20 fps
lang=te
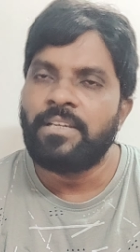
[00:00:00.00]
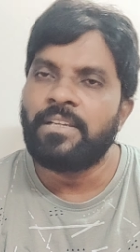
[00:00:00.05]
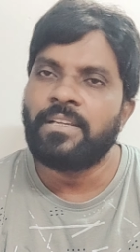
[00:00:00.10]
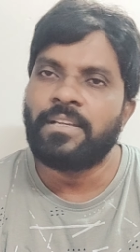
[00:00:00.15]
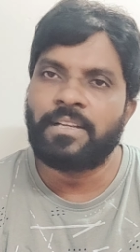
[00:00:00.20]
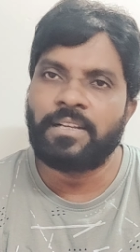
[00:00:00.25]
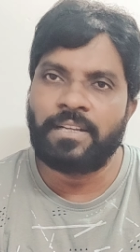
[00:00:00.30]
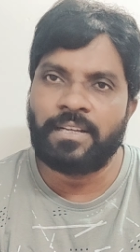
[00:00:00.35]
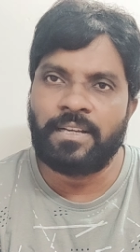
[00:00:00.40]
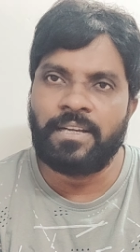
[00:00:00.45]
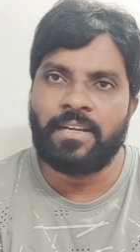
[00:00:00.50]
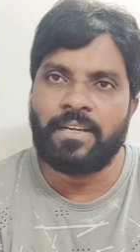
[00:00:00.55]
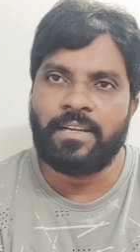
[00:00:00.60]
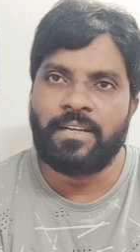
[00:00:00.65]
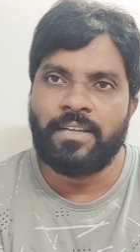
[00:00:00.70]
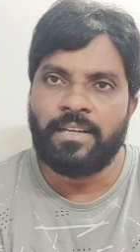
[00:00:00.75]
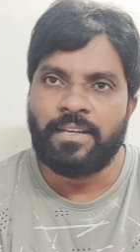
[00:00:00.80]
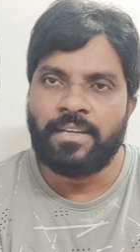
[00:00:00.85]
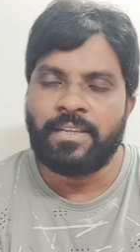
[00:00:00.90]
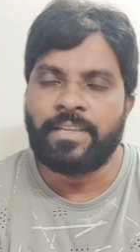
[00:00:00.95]
ఇంకా
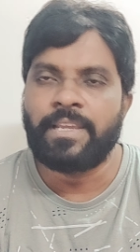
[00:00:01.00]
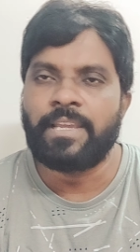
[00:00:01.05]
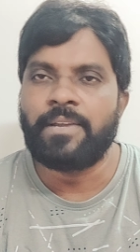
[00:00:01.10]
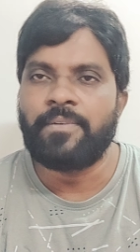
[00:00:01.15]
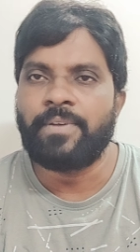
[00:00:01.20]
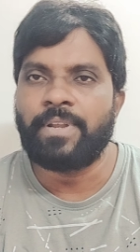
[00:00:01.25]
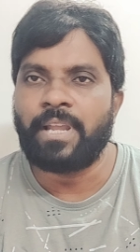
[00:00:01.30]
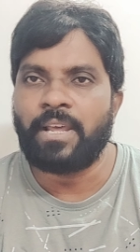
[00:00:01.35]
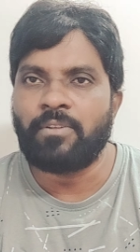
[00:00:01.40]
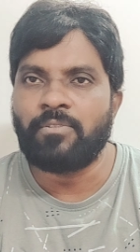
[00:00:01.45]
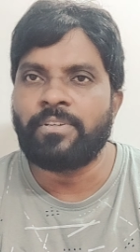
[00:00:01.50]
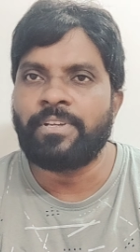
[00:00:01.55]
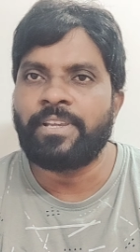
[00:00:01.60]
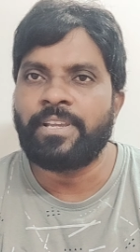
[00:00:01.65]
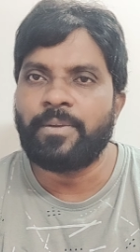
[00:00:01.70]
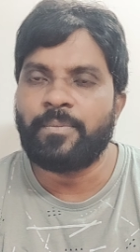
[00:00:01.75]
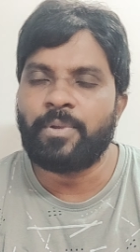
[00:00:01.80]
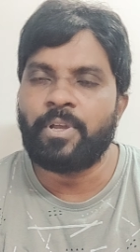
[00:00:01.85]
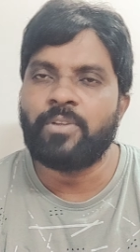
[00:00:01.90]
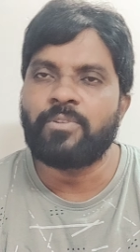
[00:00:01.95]
ఇంకేమైనా
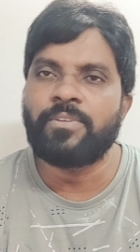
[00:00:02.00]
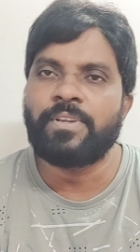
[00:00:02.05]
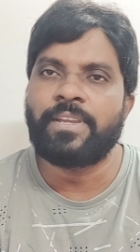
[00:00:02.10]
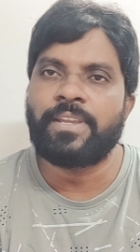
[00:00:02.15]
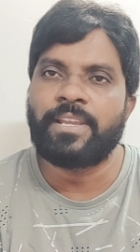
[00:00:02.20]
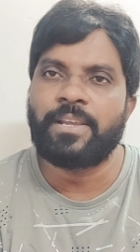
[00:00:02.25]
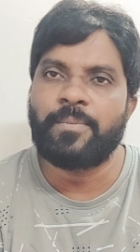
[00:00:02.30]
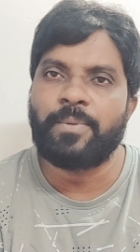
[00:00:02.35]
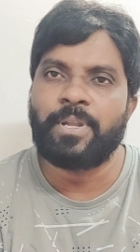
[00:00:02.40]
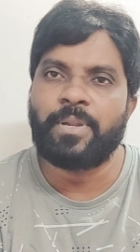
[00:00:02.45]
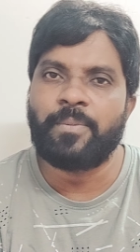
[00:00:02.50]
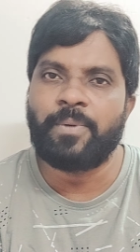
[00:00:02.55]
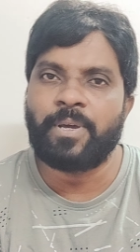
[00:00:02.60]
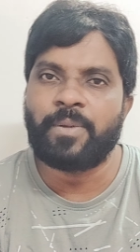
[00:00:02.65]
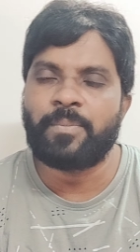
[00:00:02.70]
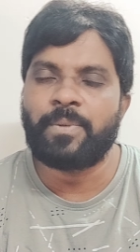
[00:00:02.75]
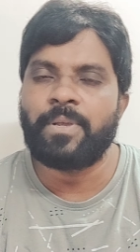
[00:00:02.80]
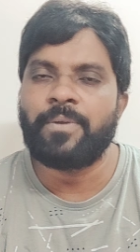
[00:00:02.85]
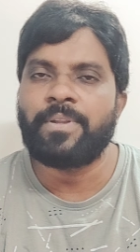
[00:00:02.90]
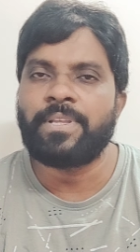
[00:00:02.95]
అనూహ్యంలో అనూహ్యమైన
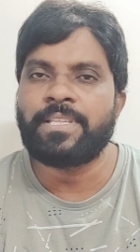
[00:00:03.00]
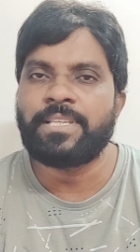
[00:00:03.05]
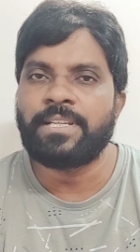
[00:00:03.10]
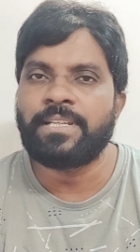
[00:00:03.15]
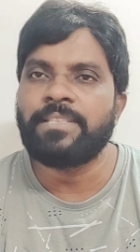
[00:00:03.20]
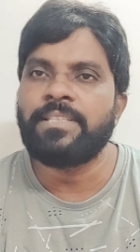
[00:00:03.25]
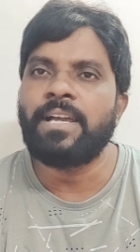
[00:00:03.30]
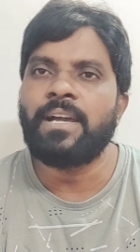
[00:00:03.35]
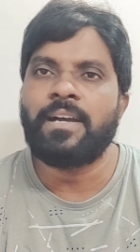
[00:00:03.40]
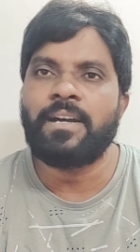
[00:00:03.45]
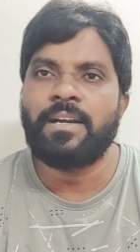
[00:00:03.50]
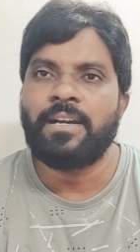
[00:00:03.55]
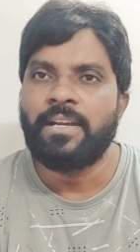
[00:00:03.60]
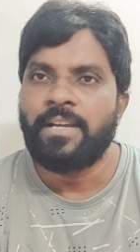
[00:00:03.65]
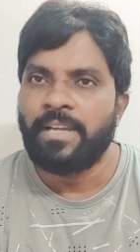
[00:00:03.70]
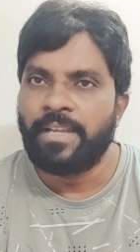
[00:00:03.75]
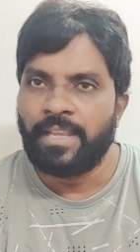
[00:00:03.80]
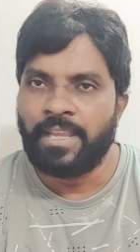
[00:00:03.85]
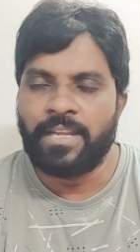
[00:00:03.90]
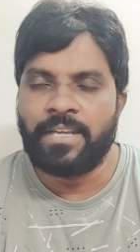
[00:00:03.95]
మార్పులు ఏమైనా జరిగితే ఆ
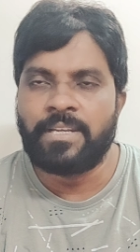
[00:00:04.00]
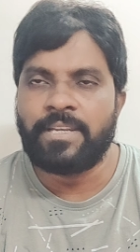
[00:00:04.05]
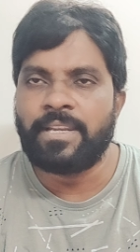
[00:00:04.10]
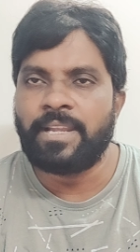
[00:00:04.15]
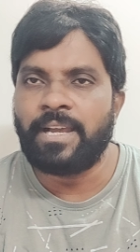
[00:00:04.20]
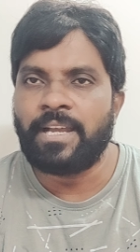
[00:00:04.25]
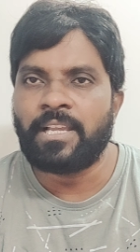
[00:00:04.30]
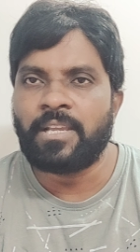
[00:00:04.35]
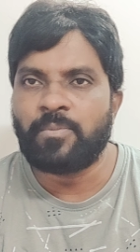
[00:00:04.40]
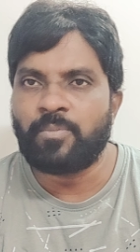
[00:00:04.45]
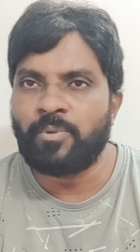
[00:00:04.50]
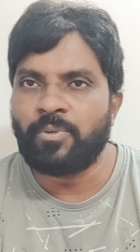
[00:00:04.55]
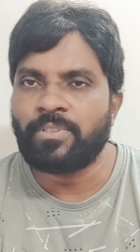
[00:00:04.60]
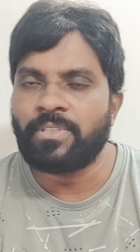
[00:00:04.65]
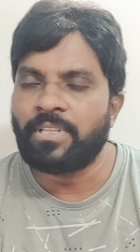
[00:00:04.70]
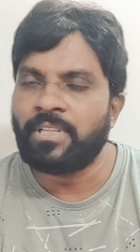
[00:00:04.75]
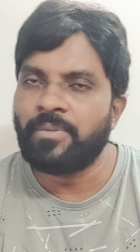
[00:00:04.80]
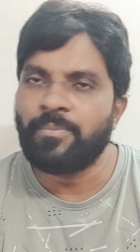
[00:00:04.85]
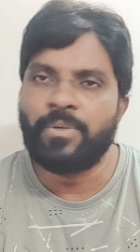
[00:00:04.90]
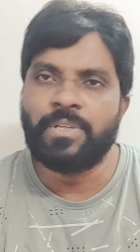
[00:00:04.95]
ఎంట్రీ
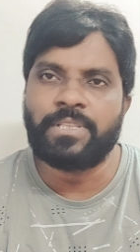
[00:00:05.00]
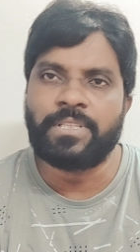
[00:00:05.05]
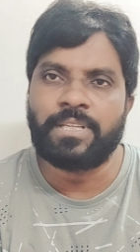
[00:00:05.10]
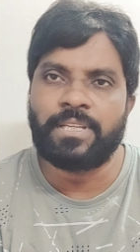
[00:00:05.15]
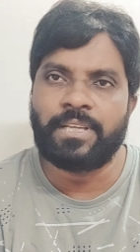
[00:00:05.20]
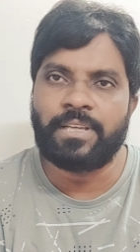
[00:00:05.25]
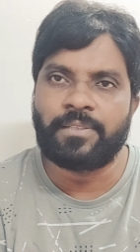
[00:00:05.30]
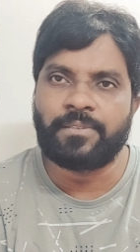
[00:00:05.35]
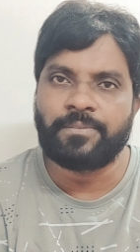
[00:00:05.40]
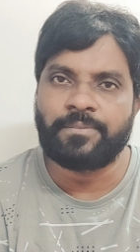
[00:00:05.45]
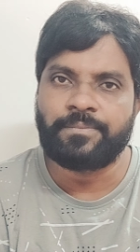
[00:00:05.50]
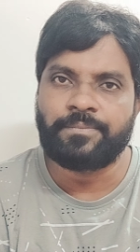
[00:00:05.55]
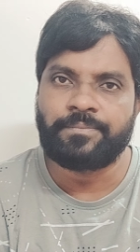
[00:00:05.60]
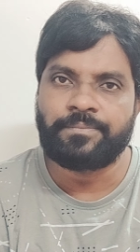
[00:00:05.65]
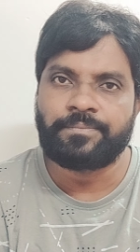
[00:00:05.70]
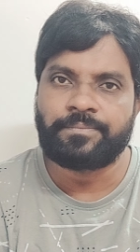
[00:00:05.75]
ఆగిపోతుందేమో తెలియదు